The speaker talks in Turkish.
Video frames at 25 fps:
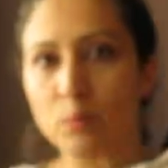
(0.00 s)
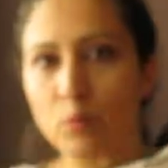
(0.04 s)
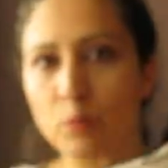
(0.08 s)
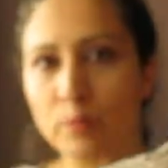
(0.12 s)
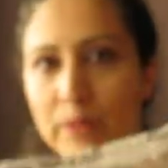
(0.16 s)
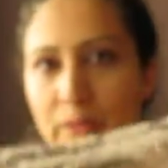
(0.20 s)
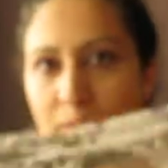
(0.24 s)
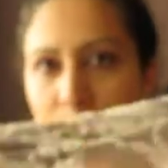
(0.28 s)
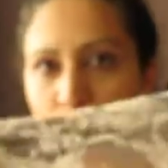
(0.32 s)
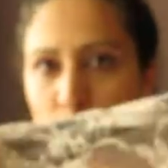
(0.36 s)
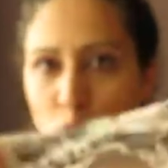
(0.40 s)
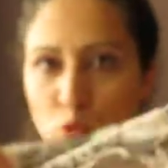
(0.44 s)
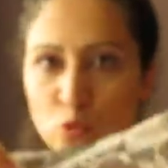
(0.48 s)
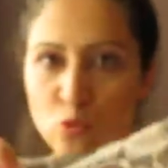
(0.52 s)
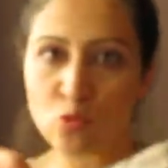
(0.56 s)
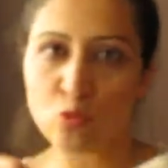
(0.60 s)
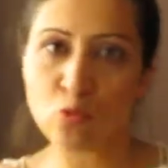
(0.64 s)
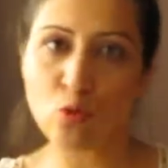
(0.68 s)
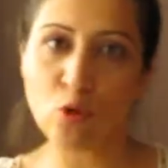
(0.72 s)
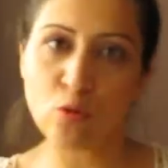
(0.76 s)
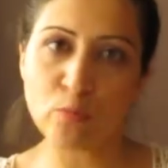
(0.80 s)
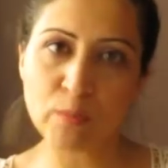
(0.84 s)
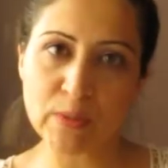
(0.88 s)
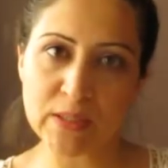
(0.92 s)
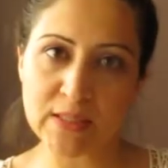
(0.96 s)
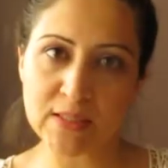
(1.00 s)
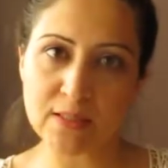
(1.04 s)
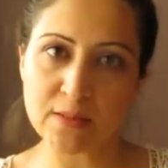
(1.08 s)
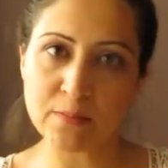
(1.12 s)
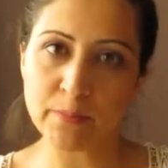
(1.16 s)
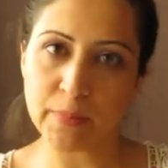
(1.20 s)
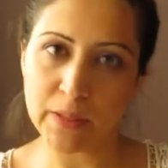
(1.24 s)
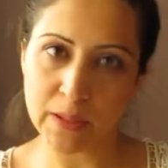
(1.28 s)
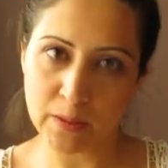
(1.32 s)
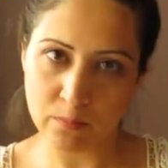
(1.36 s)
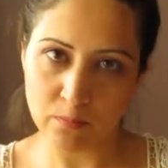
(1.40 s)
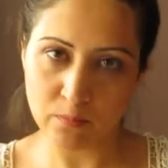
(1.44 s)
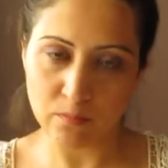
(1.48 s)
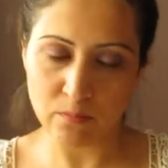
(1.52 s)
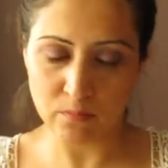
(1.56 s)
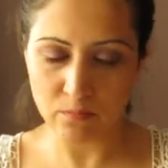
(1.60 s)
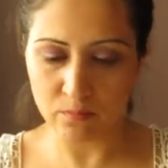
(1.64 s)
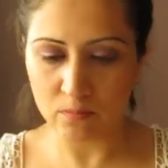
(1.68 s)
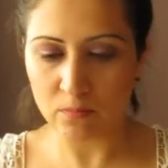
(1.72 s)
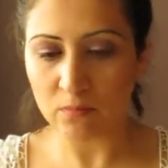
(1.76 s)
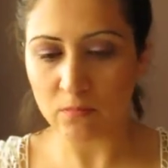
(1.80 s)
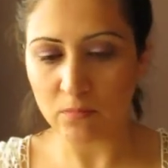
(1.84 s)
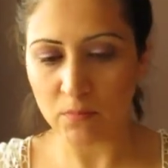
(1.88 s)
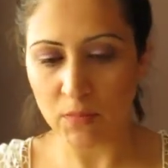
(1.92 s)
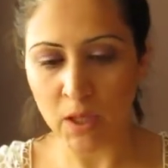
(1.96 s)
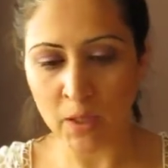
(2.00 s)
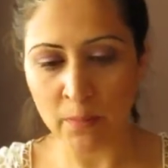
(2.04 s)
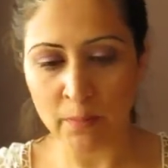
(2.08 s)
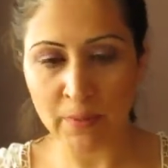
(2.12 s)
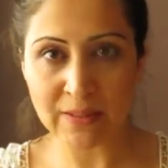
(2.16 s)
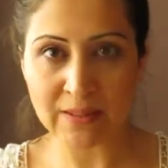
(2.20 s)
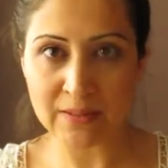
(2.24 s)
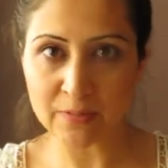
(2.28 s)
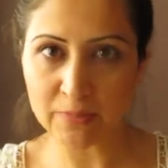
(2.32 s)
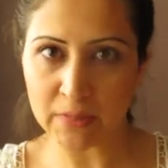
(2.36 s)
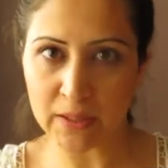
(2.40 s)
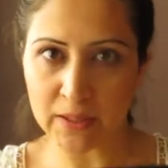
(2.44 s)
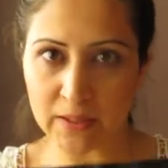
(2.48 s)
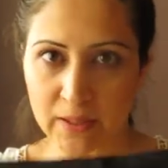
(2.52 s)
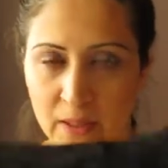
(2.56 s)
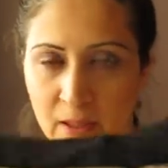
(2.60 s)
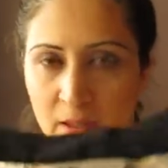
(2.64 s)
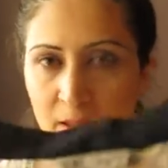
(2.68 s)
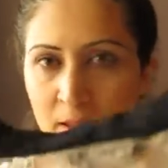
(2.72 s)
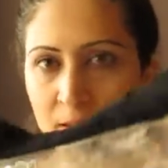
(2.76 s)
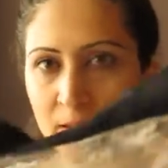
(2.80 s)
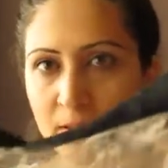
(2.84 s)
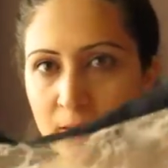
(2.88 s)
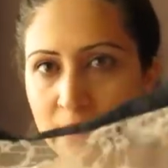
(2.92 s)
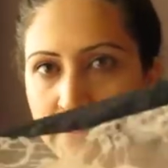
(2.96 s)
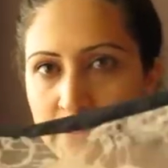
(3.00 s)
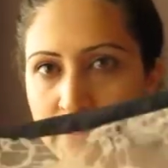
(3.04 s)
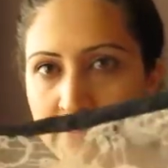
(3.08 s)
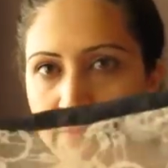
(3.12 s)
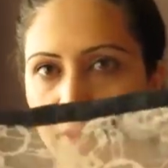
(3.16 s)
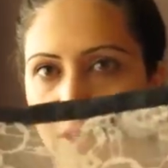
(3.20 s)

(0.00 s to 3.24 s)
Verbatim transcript: bu benim uzun olmasının benim ebatımla da alakası